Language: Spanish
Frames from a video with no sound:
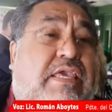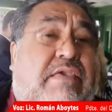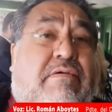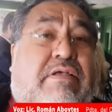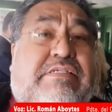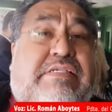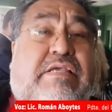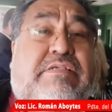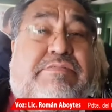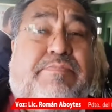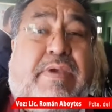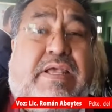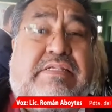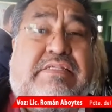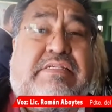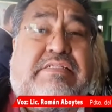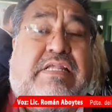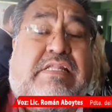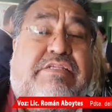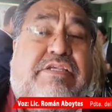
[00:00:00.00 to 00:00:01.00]
es
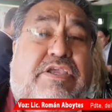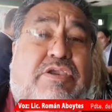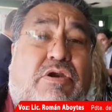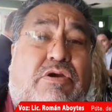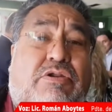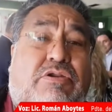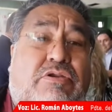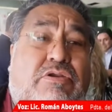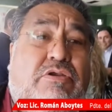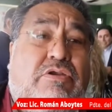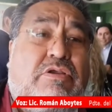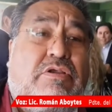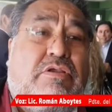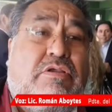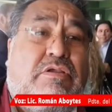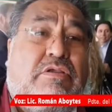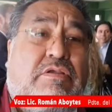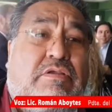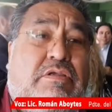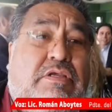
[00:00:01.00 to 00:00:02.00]
una,
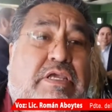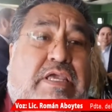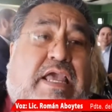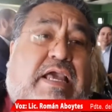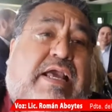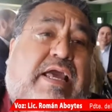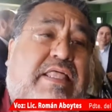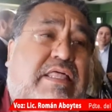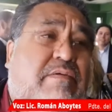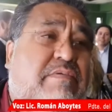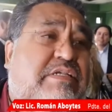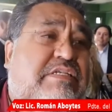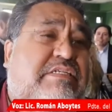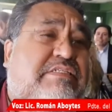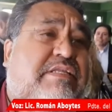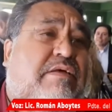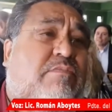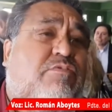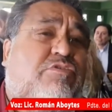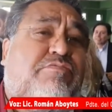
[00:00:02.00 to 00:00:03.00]
una, toda
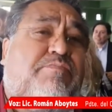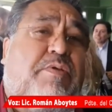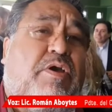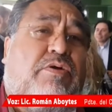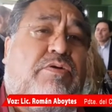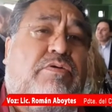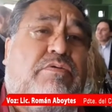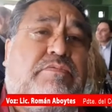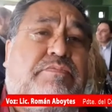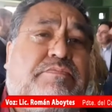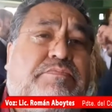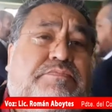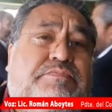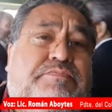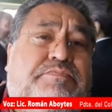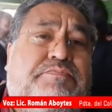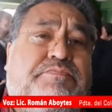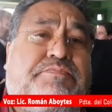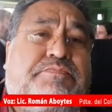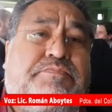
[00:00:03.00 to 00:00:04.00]
institución, dice que
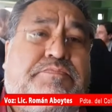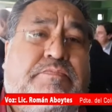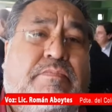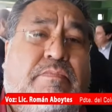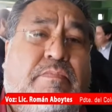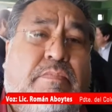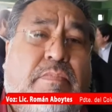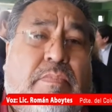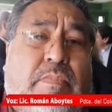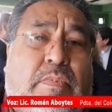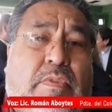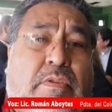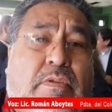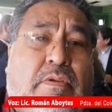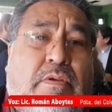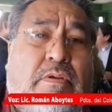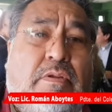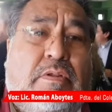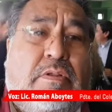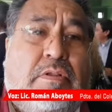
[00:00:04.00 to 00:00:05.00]
Baja California es
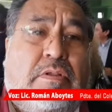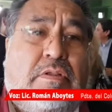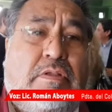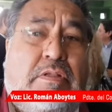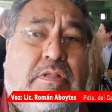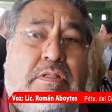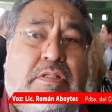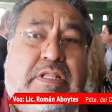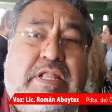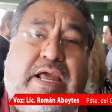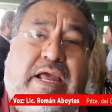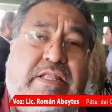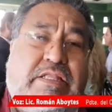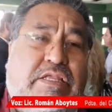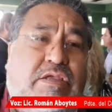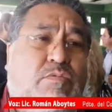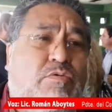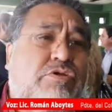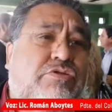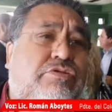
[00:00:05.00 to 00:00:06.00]
una de las
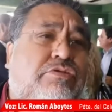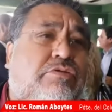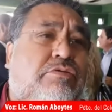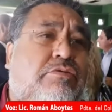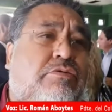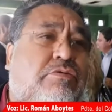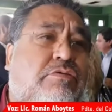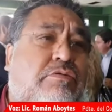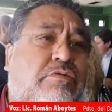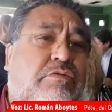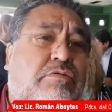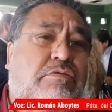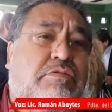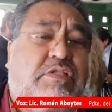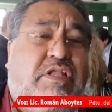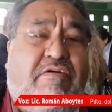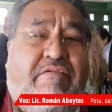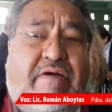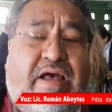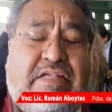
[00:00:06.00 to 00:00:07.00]
entidades más
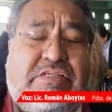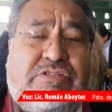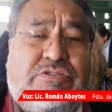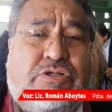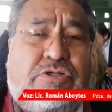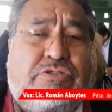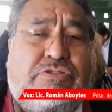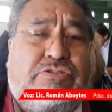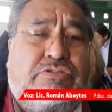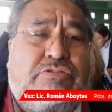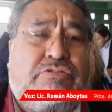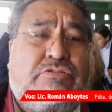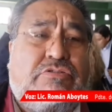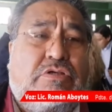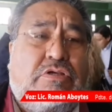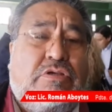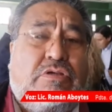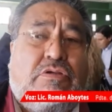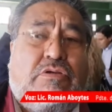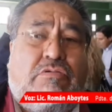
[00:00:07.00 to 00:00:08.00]
endeudadas del
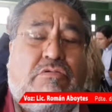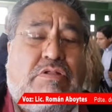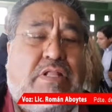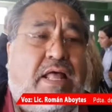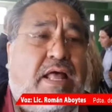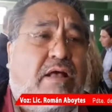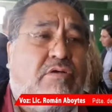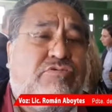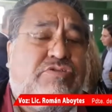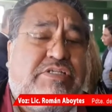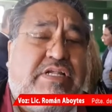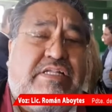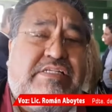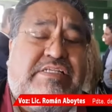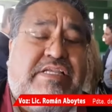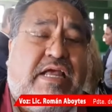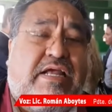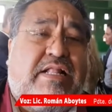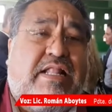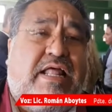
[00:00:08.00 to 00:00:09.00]
país.
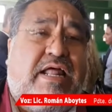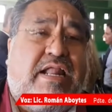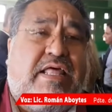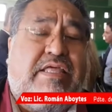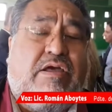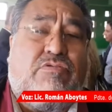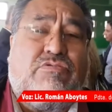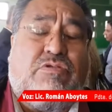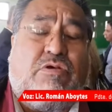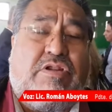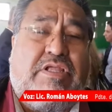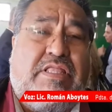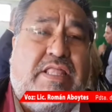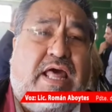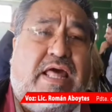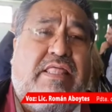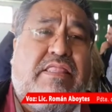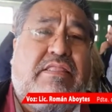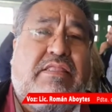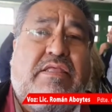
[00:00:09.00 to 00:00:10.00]
Está iniciada una
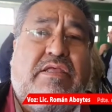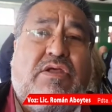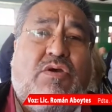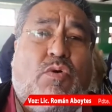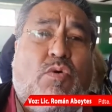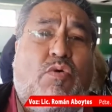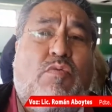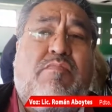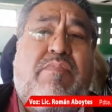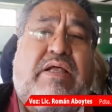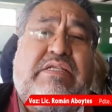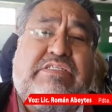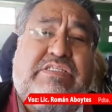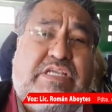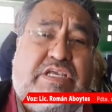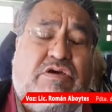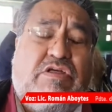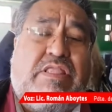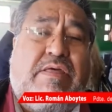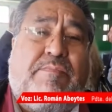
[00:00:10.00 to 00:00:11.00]
cruzada
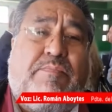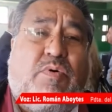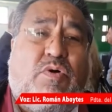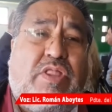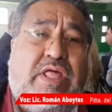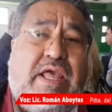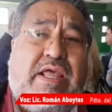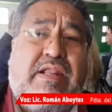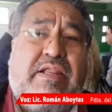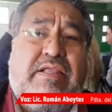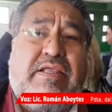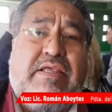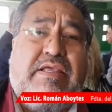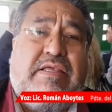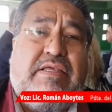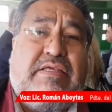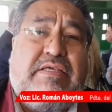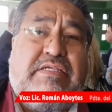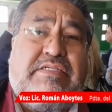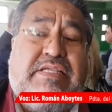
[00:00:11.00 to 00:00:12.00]
donde este año
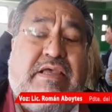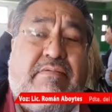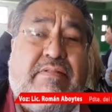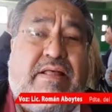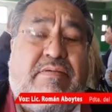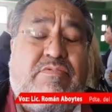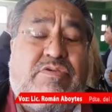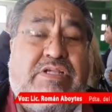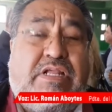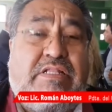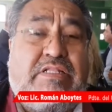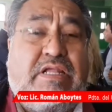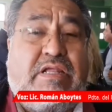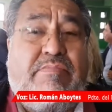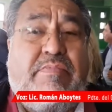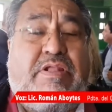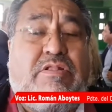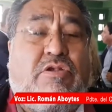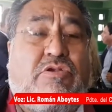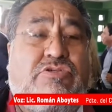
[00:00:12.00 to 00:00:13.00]
ya van más de
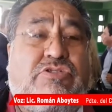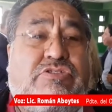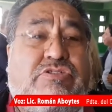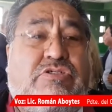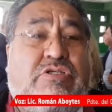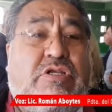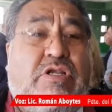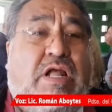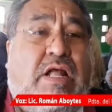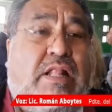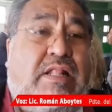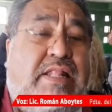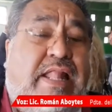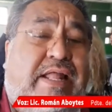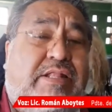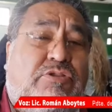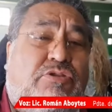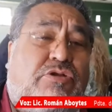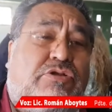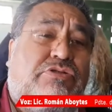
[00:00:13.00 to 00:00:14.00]
600
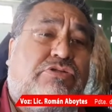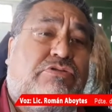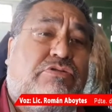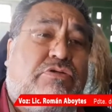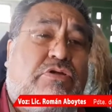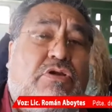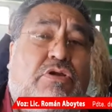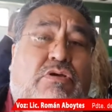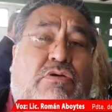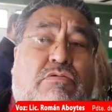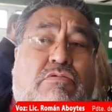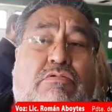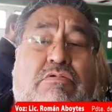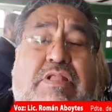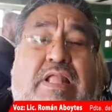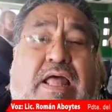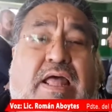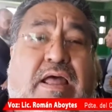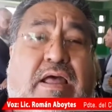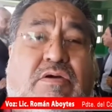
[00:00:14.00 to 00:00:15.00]
ejecutados, donde
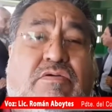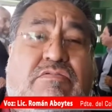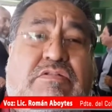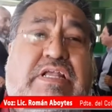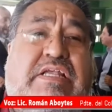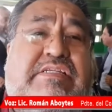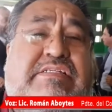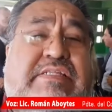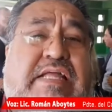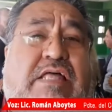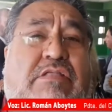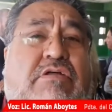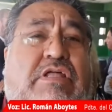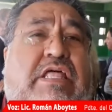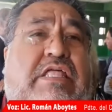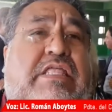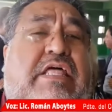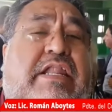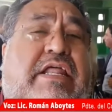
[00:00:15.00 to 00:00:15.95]
está increciendo